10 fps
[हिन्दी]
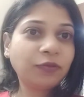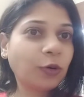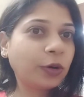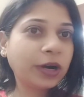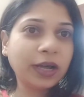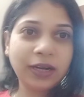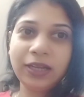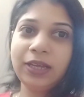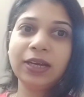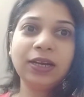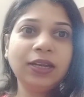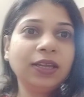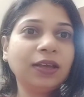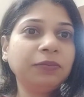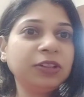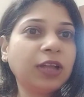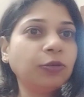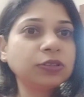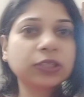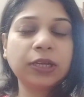वॉक करनी ही करनी है
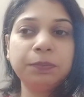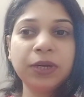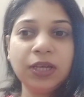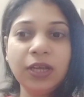विदाउट स्किप